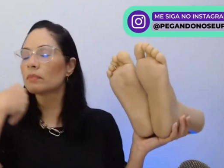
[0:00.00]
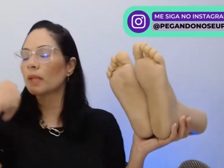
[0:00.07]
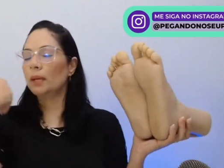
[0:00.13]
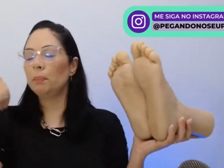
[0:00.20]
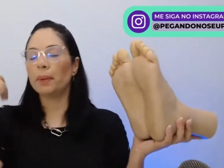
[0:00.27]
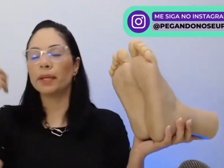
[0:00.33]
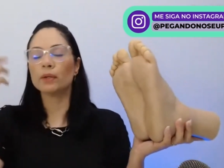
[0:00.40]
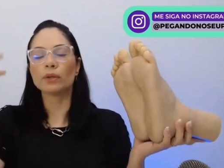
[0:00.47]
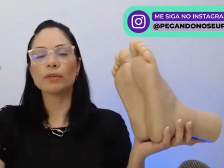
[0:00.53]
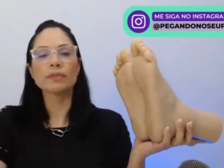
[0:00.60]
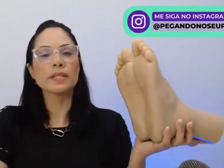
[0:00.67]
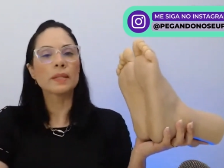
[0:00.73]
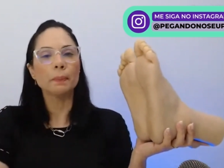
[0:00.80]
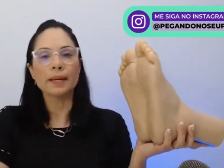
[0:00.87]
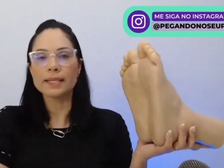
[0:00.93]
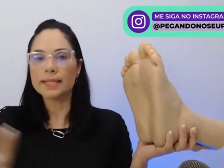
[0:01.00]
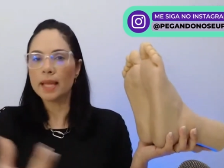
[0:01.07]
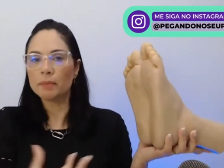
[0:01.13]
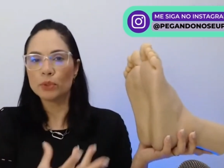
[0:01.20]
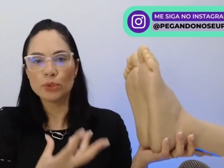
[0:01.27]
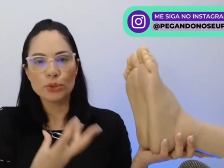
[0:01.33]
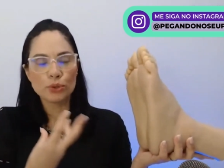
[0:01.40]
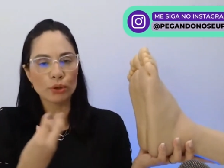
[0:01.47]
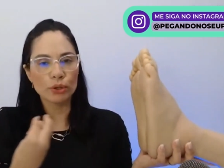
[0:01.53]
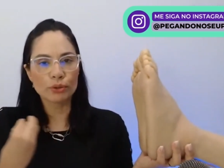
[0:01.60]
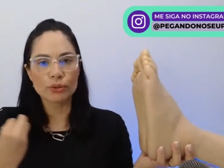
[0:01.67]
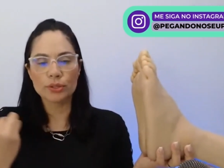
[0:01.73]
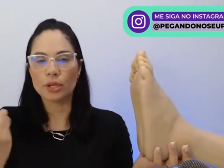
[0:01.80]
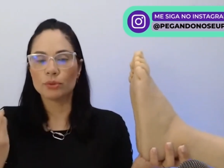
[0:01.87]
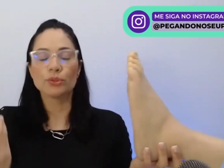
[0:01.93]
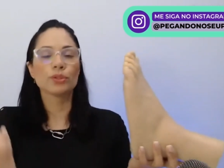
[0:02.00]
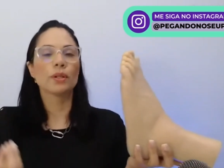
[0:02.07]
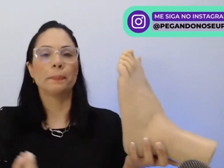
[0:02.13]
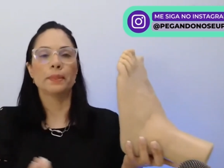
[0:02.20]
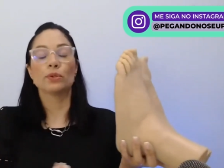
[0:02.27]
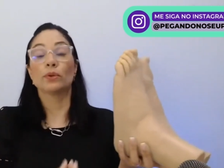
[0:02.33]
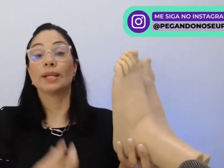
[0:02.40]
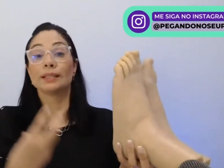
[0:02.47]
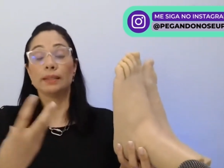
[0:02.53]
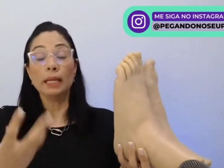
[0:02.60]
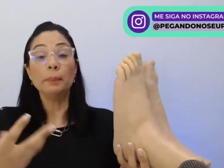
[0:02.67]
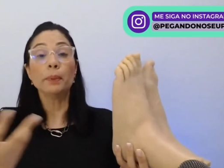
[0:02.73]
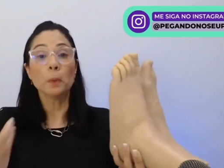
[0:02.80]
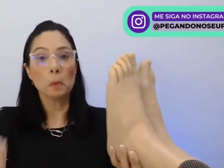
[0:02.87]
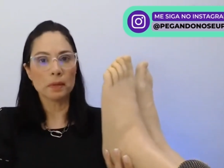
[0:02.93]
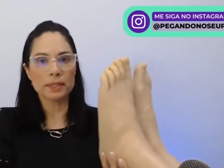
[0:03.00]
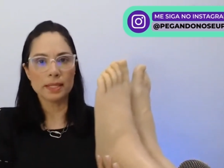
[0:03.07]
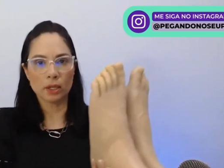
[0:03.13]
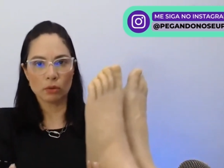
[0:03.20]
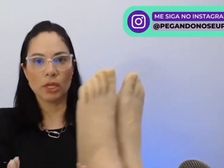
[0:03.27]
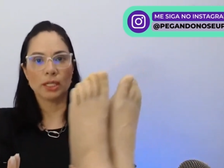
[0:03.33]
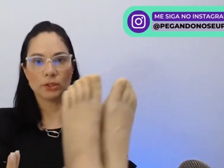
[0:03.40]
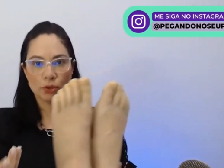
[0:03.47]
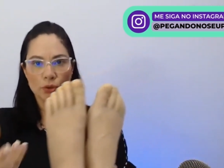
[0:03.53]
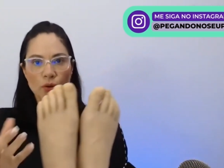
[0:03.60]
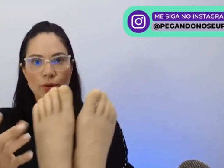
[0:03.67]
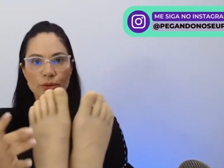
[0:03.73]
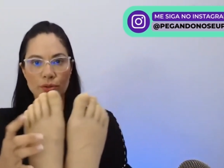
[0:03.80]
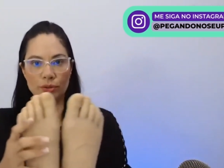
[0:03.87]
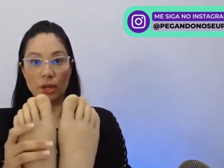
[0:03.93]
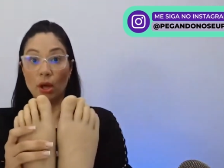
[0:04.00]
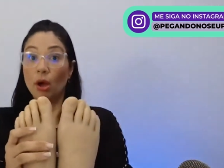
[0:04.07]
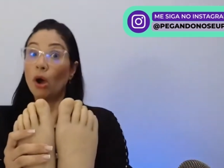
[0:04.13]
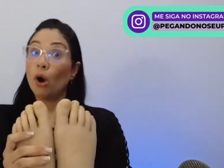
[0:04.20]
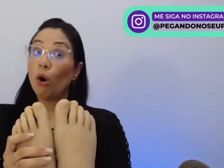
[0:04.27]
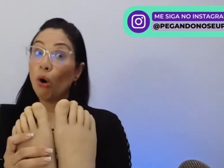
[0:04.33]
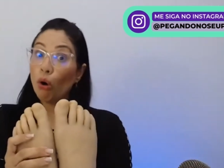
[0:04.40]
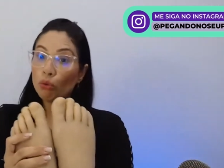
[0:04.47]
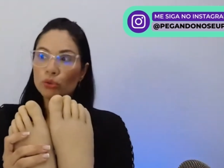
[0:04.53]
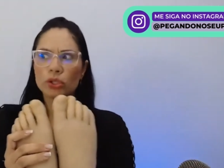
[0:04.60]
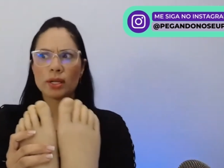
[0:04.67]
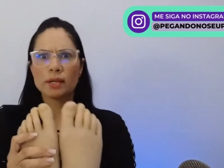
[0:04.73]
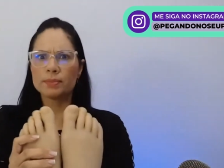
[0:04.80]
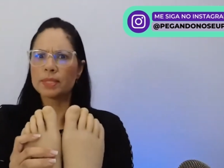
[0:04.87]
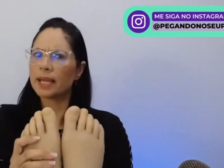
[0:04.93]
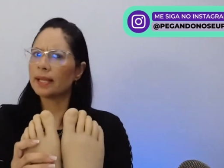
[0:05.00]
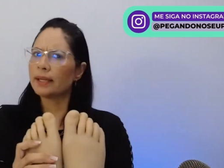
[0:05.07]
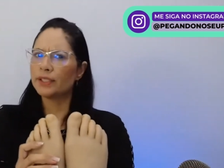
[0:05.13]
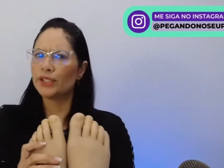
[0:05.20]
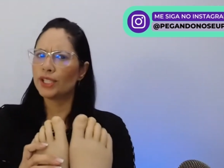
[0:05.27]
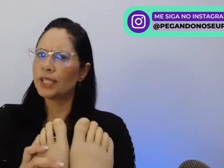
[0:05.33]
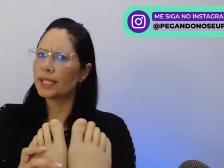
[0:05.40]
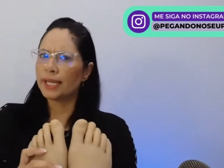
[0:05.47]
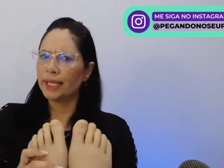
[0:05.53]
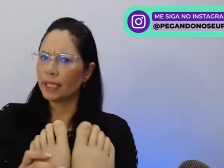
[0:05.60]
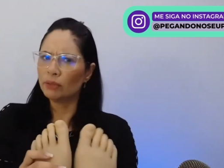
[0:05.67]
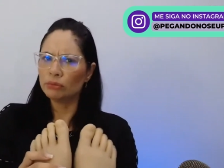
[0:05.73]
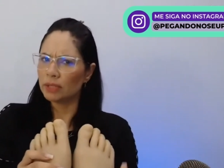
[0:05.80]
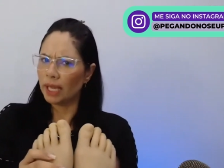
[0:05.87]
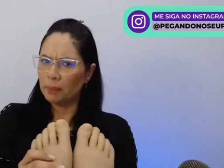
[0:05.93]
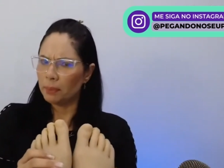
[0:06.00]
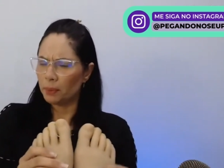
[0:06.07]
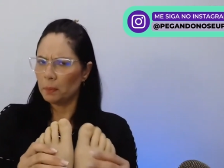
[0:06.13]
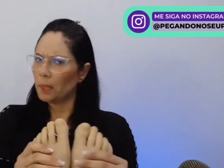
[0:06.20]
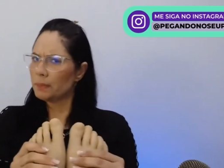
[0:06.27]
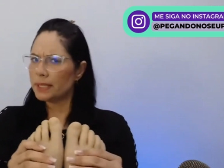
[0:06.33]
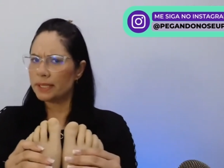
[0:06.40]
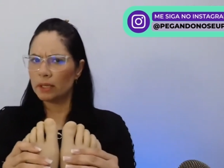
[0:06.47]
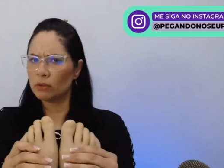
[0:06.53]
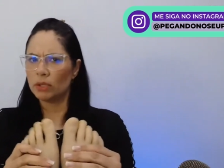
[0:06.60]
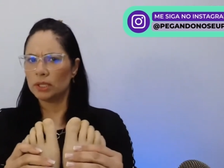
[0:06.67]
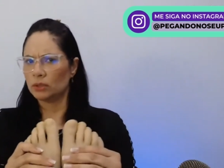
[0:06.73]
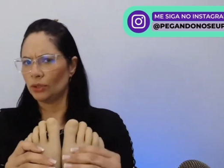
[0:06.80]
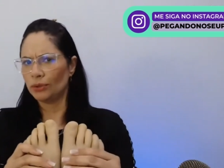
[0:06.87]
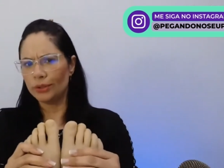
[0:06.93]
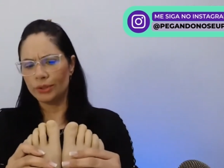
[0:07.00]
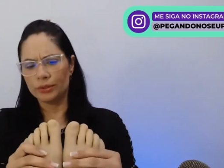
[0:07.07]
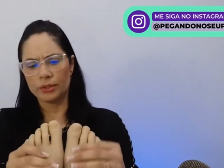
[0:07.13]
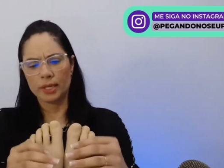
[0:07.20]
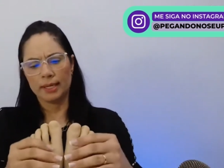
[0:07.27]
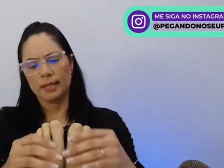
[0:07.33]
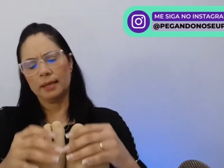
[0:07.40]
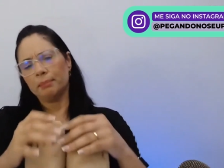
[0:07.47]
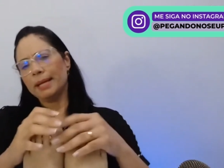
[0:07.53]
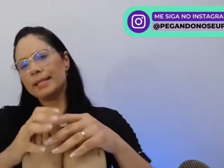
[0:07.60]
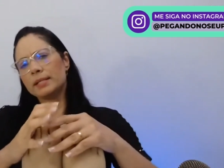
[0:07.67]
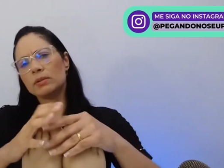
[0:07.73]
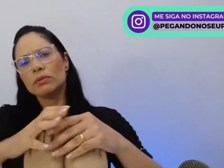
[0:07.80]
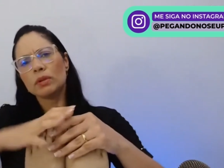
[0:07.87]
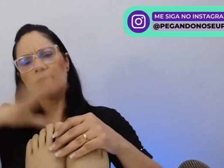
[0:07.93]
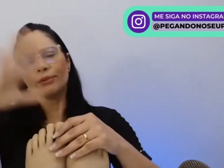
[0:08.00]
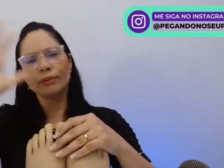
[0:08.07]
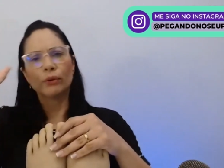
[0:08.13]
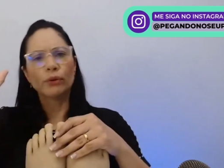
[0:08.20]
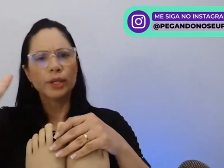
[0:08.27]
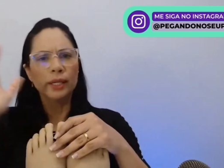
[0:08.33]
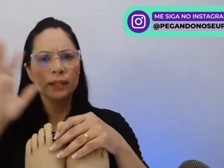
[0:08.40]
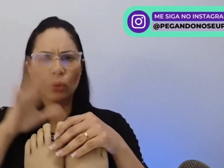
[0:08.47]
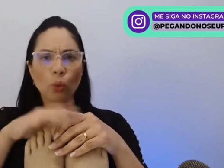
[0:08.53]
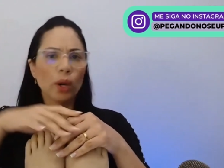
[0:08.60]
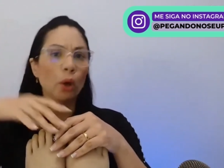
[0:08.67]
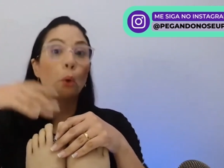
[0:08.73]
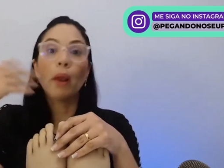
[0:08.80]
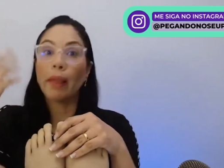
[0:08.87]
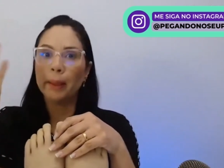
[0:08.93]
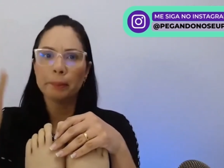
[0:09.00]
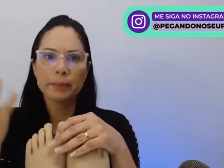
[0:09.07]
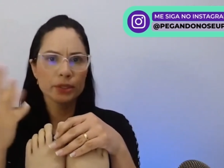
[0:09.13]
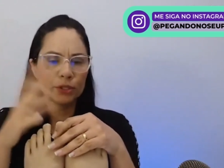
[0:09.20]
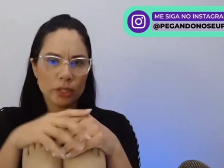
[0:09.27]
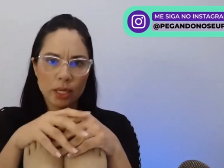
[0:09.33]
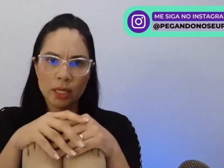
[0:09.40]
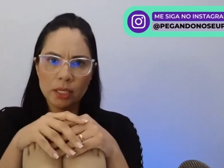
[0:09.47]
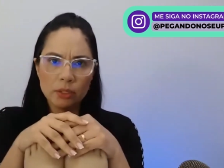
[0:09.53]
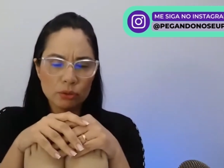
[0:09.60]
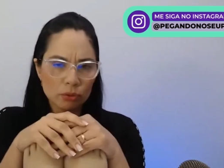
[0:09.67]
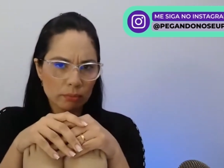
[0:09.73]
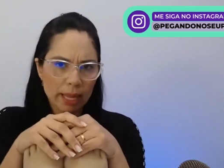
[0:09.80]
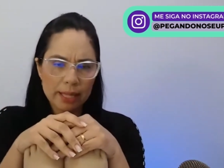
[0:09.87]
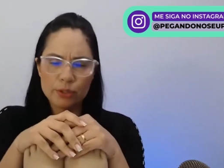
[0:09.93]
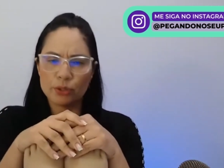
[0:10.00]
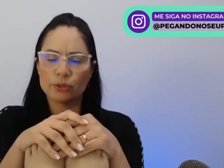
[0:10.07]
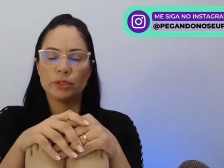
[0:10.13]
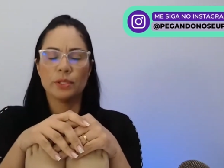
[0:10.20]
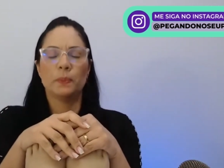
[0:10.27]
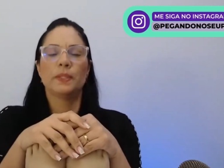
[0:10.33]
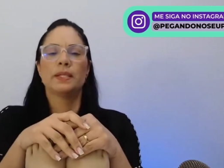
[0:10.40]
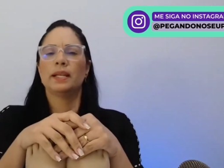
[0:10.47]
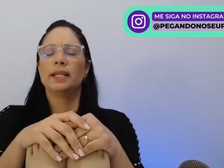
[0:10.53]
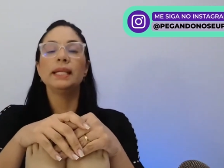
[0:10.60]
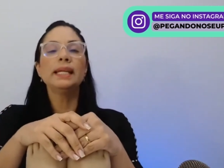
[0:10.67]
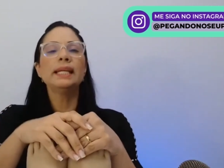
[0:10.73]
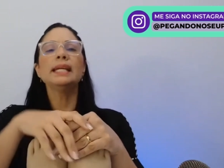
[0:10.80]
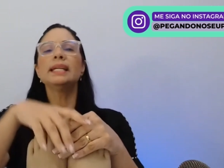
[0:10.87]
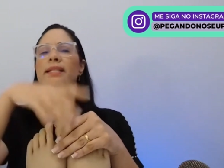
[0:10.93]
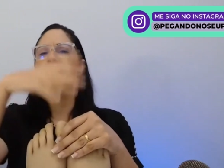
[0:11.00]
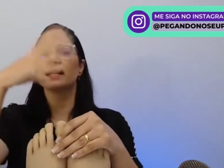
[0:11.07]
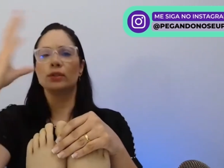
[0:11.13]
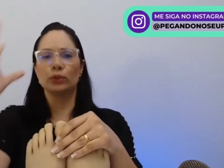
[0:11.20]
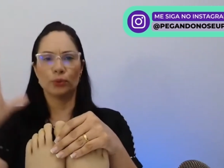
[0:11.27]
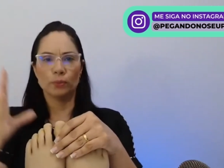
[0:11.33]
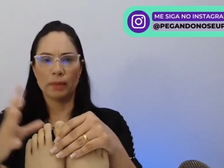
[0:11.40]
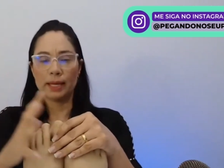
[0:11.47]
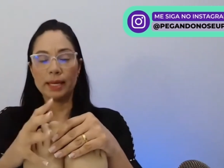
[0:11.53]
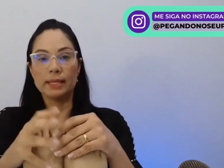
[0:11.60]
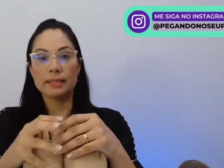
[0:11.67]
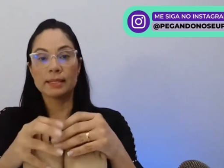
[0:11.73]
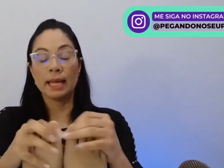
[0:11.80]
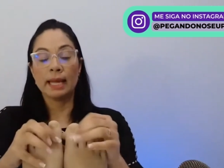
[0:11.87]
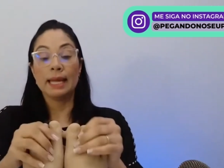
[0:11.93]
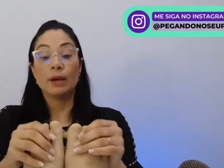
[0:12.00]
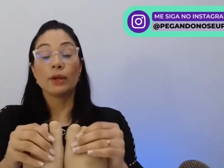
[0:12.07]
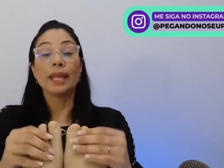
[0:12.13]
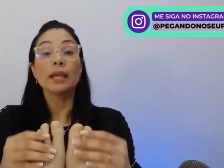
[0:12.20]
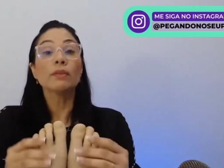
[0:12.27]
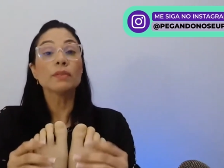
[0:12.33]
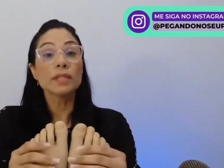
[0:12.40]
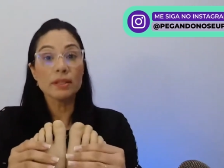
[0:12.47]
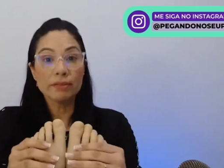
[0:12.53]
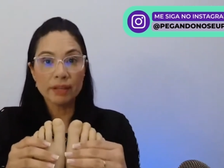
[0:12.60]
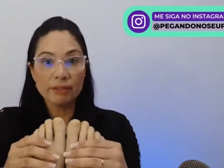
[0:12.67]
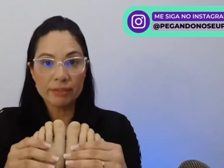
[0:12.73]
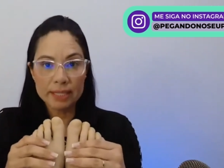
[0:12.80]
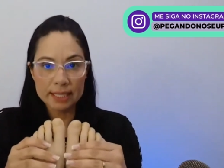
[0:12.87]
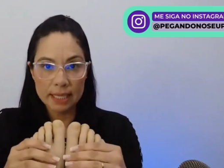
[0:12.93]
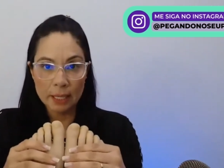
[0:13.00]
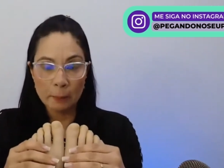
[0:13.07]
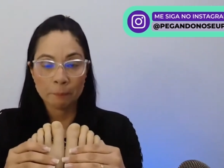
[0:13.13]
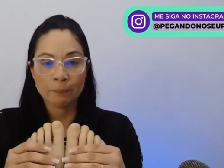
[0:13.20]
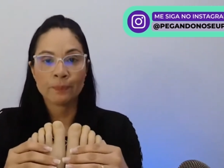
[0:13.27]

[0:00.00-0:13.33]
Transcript: e pelo que você percebe do histórico de saúde da pessoa, ela tem problemas circulatórios, ou digamos que ela diga que não tem problemas circulatórios, mas nunca foi ou não lembra de ter ido um médico ou especialista e tudo mais, o que, que você vai fazer?